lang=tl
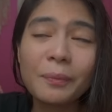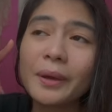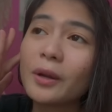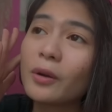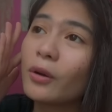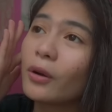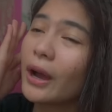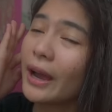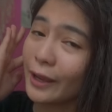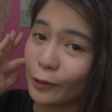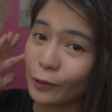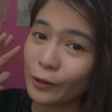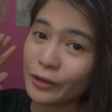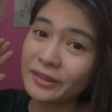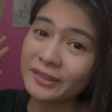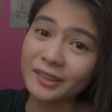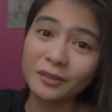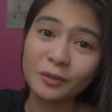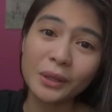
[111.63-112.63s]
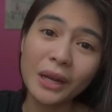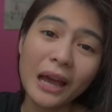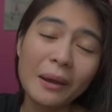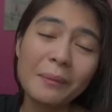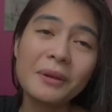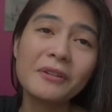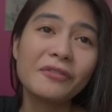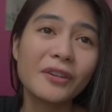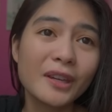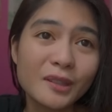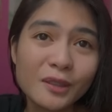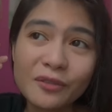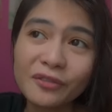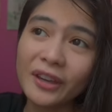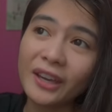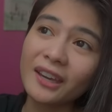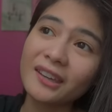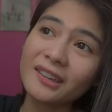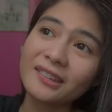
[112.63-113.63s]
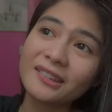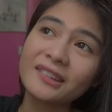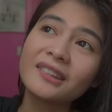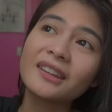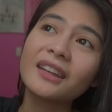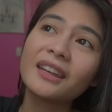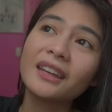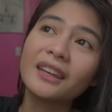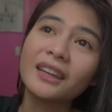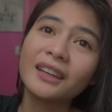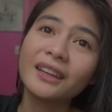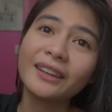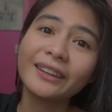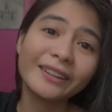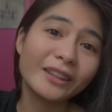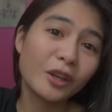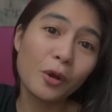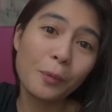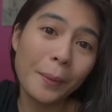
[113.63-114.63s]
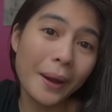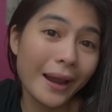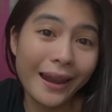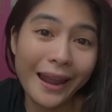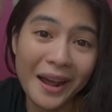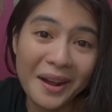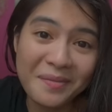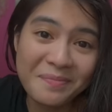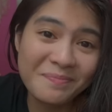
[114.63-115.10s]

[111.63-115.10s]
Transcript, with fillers: Pero ayun, since wala kaming face to -face, hindi ko pa alam.